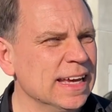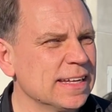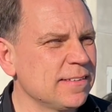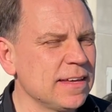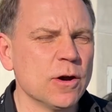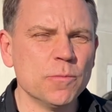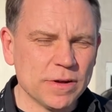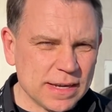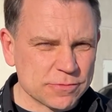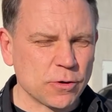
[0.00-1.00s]
dass hier
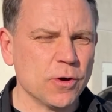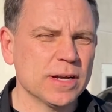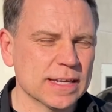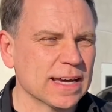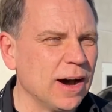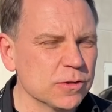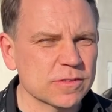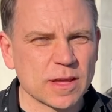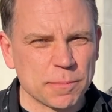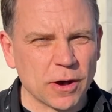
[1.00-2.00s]
umweltfreundliche Autos
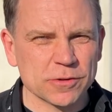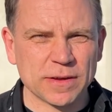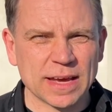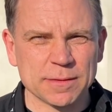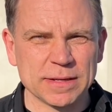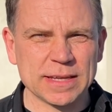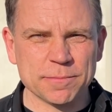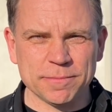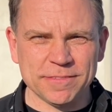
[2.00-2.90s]
gebaut werden mit dem